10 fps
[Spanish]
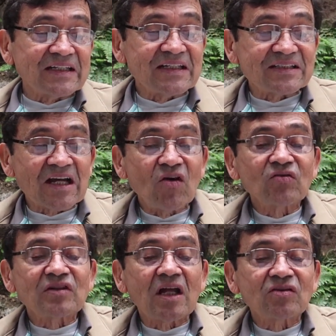quizá
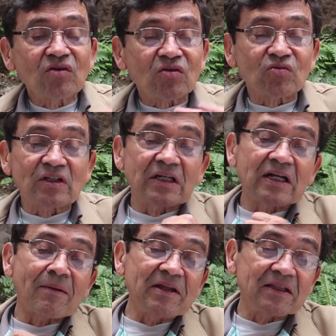un tanto
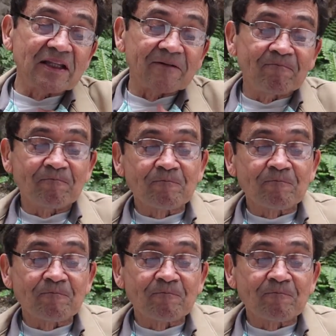rutinariamente.